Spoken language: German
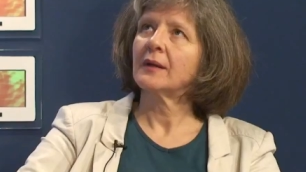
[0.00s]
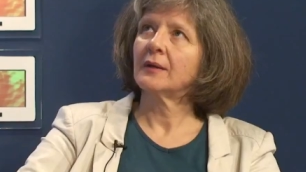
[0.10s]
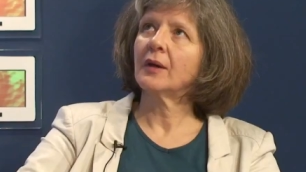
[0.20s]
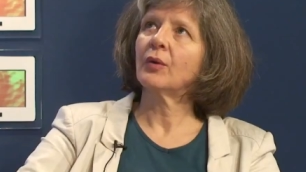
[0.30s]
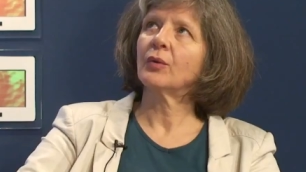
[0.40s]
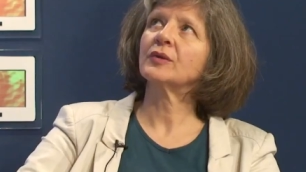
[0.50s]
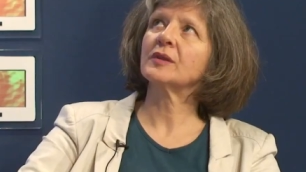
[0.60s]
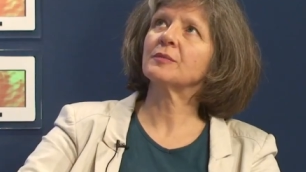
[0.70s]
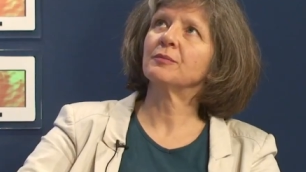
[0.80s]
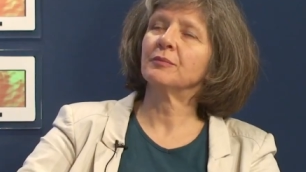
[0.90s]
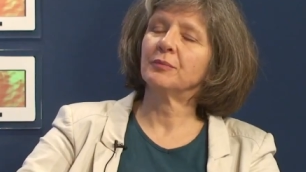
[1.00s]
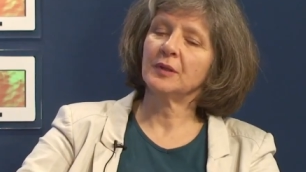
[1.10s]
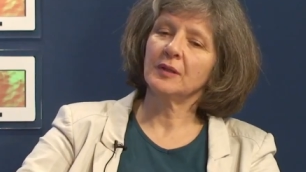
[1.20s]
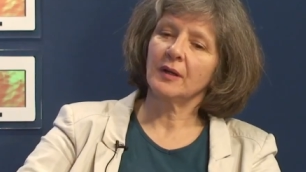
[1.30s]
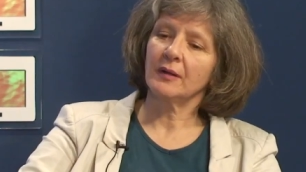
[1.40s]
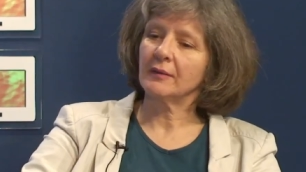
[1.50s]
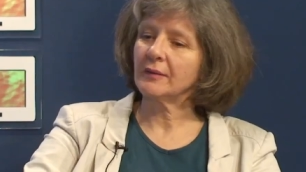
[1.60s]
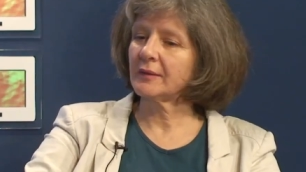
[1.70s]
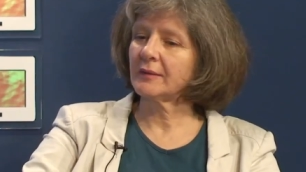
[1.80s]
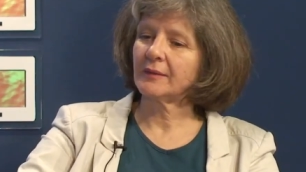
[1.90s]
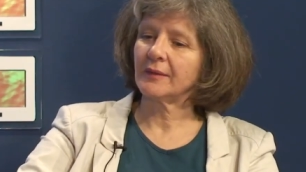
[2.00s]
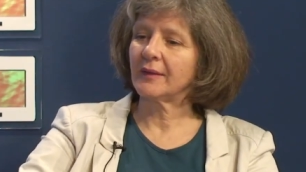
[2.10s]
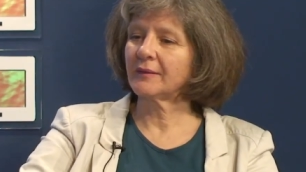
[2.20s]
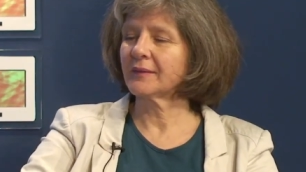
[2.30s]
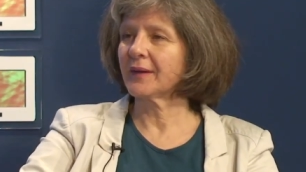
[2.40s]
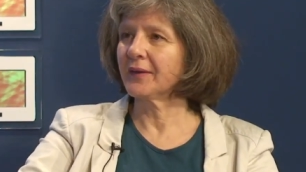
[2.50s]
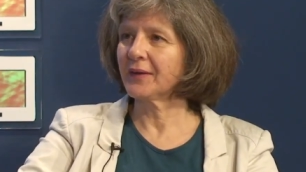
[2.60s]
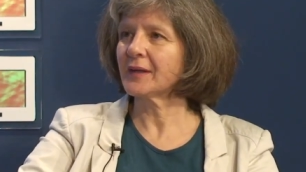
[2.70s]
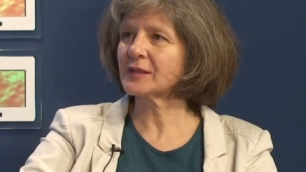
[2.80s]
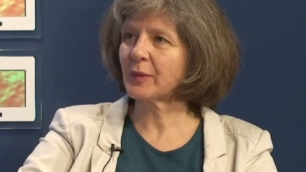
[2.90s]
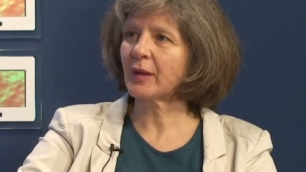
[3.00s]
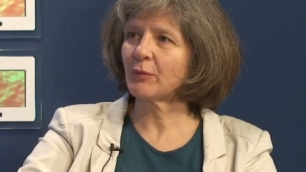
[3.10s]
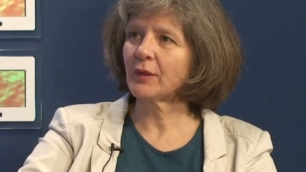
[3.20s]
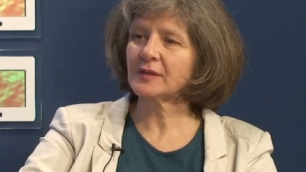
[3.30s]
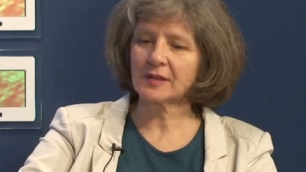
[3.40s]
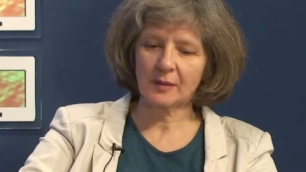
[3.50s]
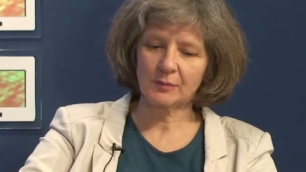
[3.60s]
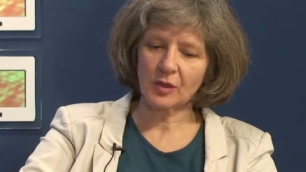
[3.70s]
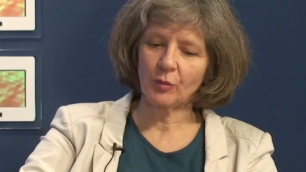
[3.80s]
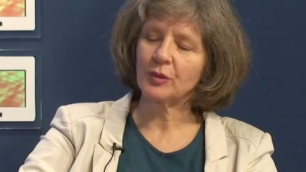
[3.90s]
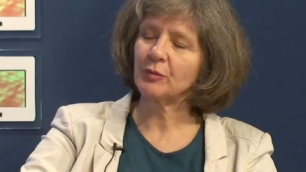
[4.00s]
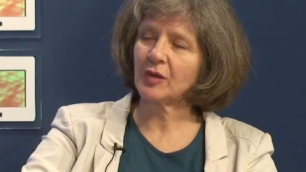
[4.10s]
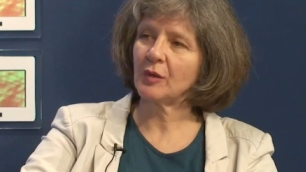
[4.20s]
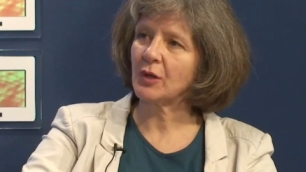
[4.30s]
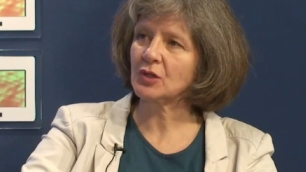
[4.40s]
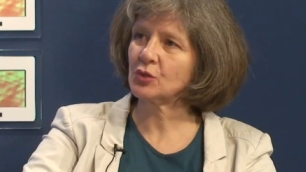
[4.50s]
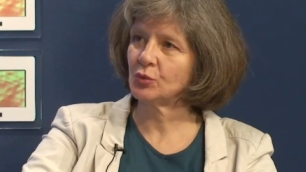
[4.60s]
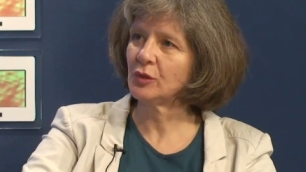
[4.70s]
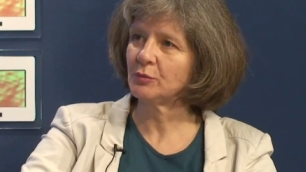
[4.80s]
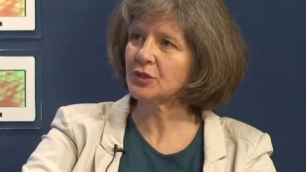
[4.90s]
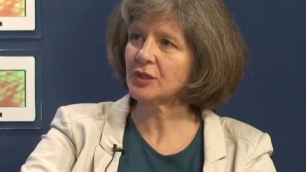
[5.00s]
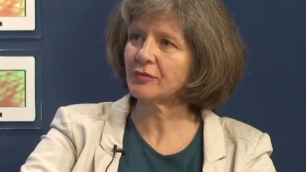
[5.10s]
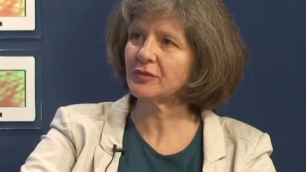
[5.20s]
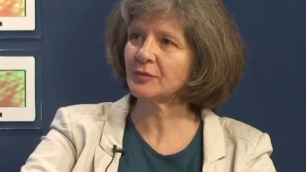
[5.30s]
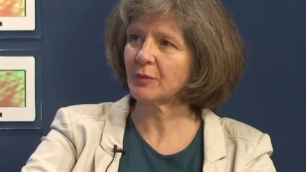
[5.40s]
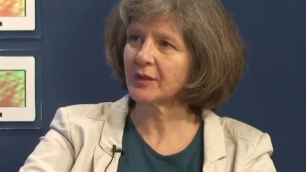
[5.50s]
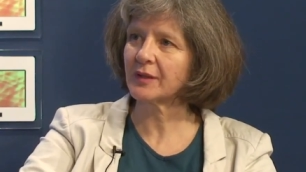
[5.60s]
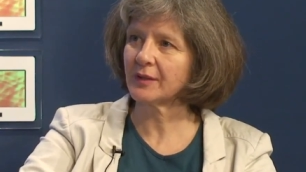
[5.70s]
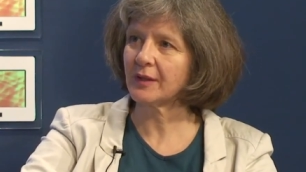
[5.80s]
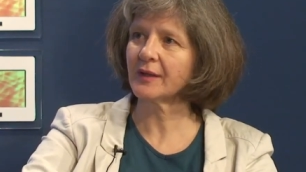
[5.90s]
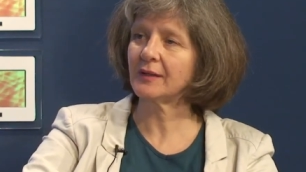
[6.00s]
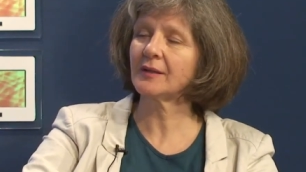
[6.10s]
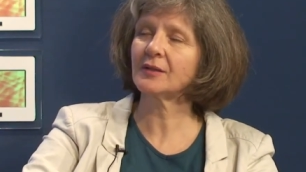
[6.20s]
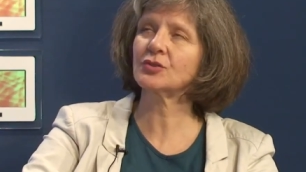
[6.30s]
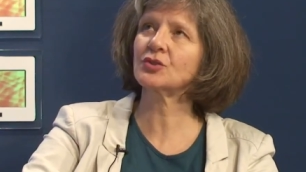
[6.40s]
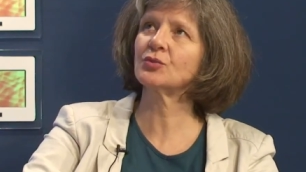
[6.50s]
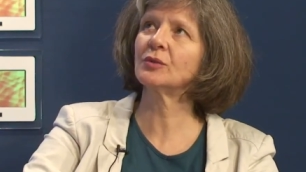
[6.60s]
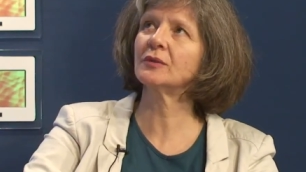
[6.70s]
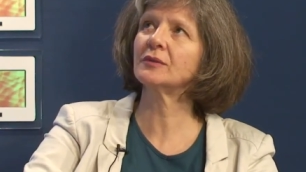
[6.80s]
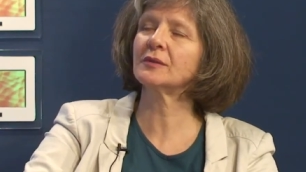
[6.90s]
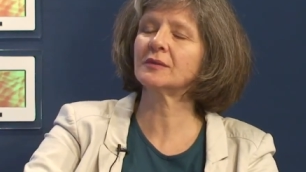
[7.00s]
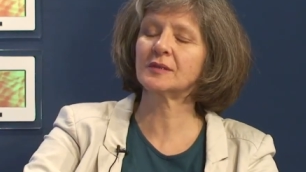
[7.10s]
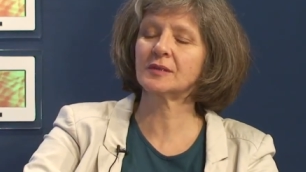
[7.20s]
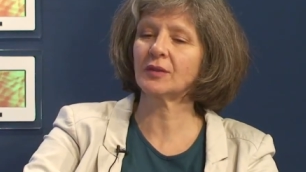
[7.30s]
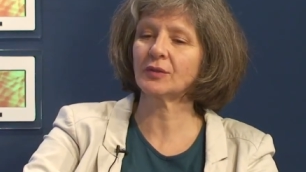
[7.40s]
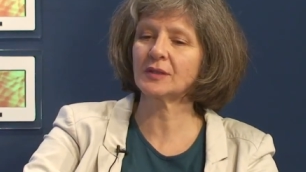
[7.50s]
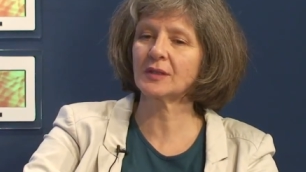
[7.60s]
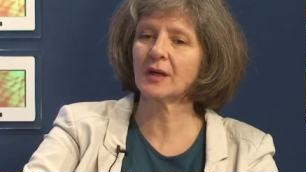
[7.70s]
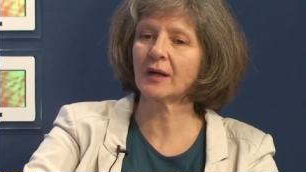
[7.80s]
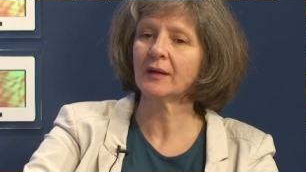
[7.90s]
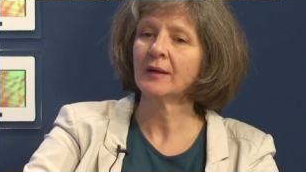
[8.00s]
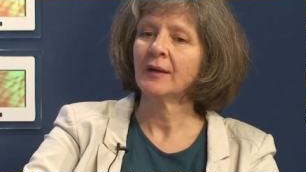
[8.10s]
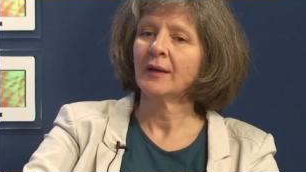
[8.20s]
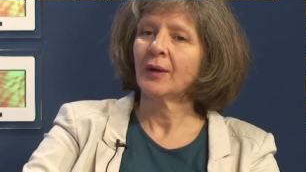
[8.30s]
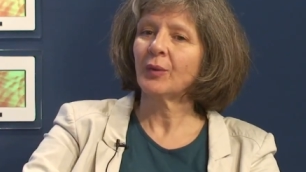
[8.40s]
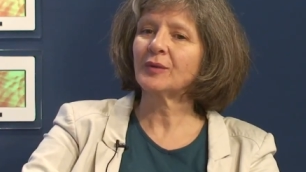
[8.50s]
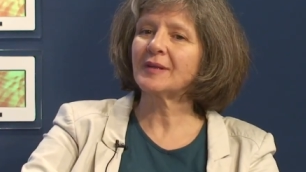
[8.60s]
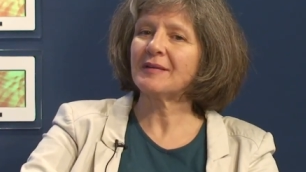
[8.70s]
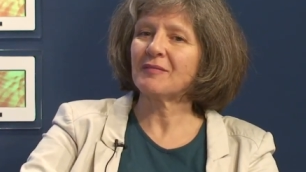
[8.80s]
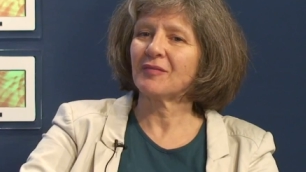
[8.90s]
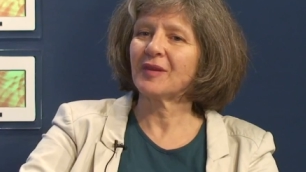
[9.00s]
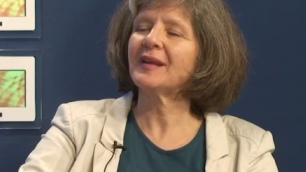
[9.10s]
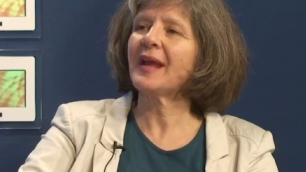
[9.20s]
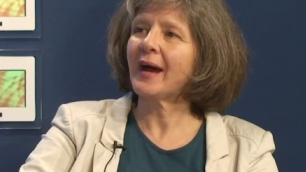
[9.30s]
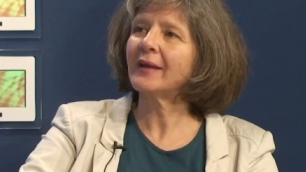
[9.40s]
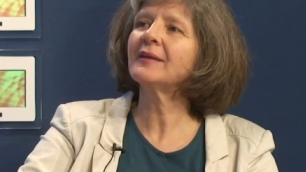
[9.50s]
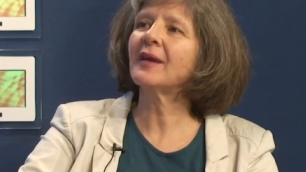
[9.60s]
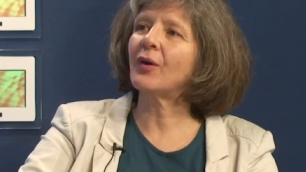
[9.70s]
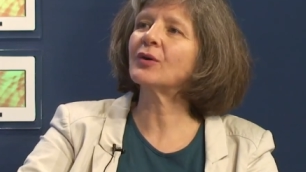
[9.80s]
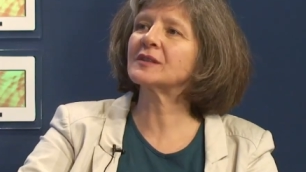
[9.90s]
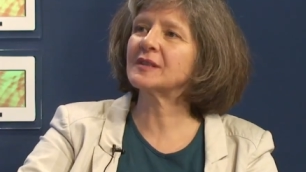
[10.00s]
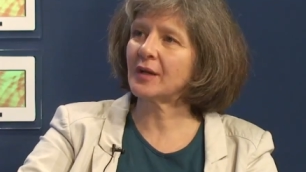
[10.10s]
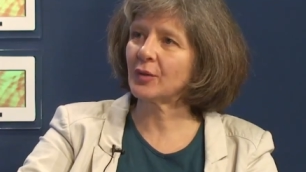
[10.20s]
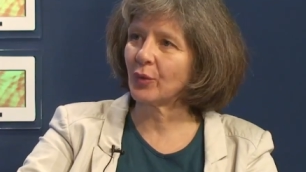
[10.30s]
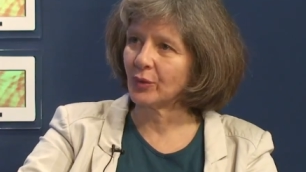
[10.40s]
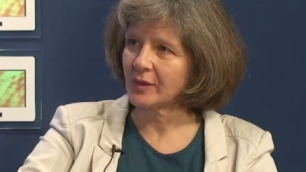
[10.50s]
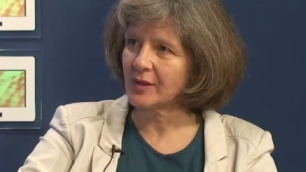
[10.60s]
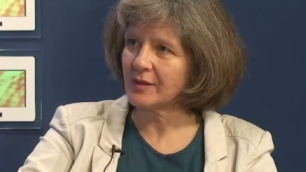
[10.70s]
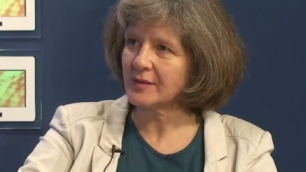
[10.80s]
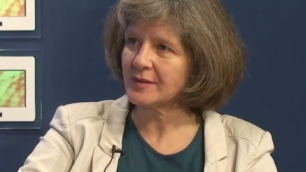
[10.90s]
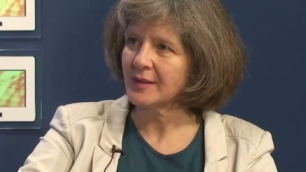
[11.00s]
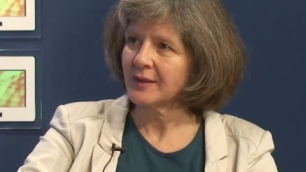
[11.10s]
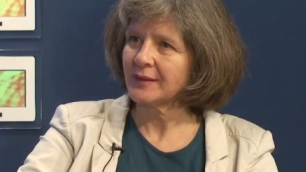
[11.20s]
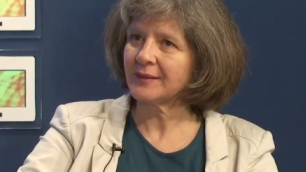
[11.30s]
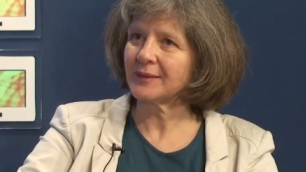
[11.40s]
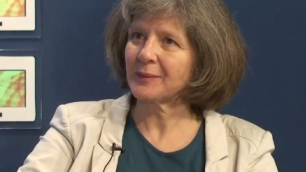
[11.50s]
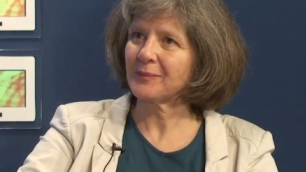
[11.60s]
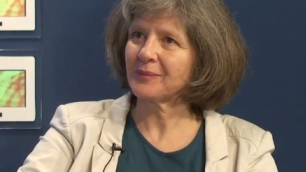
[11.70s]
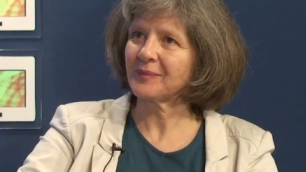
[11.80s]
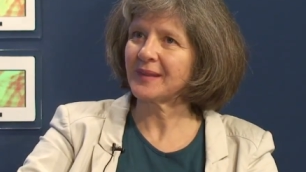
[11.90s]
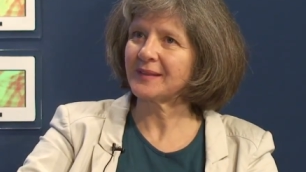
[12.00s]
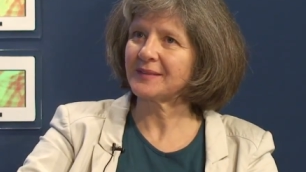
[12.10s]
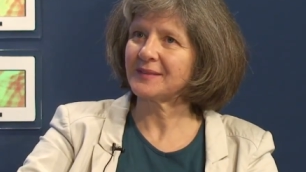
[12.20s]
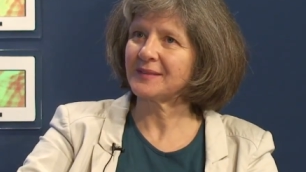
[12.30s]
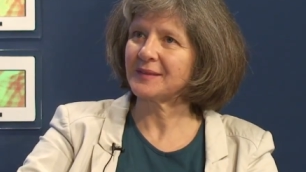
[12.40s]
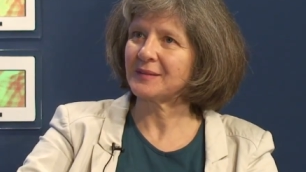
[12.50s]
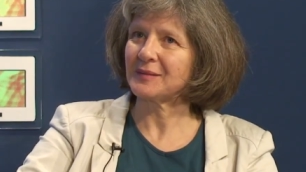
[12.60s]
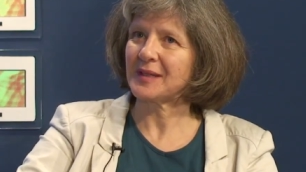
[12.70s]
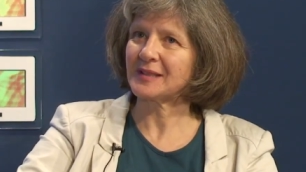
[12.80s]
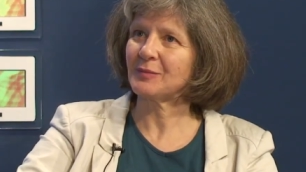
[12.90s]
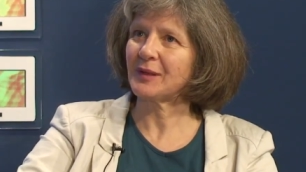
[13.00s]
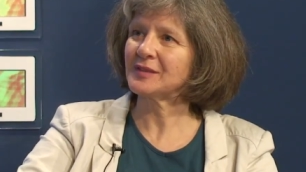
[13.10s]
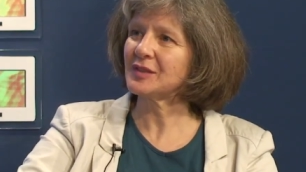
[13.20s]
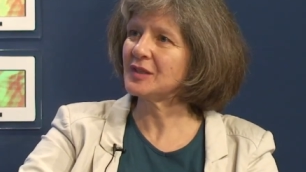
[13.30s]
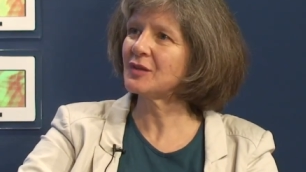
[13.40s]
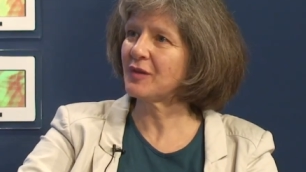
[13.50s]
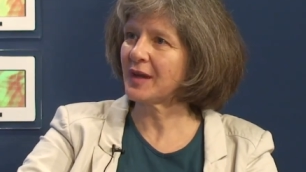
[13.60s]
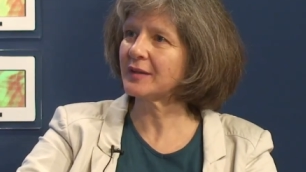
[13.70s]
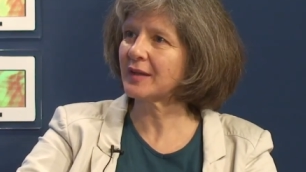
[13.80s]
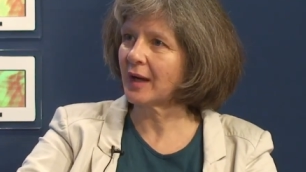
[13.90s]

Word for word: Genau, und ich bin ja in äh, anderen Aspekten meines Lebens auch mit dem Thema Schule beschäftigt. Mhm. Meine Kinder gehen ja nicht zur Schule und sind auch nicht gegangen. Und wir lernen ja auch sehr gründlich, ähm, dass man sich nicht wehren